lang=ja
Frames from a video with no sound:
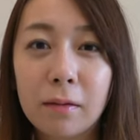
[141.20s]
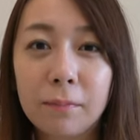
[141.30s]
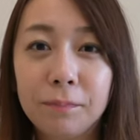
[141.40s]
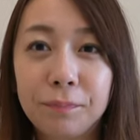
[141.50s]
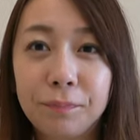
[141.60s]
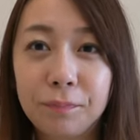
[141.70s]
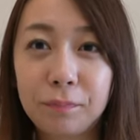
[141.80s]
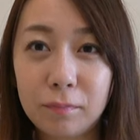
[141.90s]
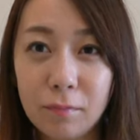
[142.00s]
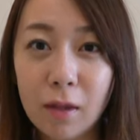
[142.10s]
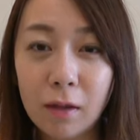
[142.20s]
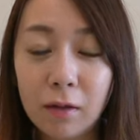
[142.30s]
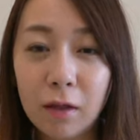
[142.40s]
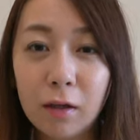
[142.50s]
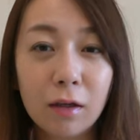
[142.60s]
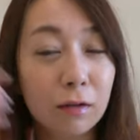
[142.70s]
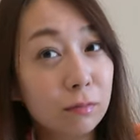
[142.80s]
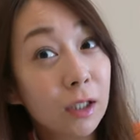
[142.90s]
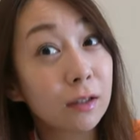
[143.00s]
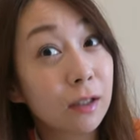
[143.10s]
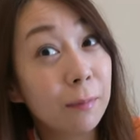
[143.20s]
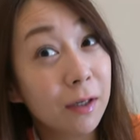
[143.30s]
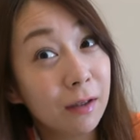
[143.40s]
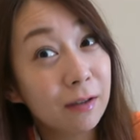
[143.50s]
うん、なるほどですね。で、なんかカメラ？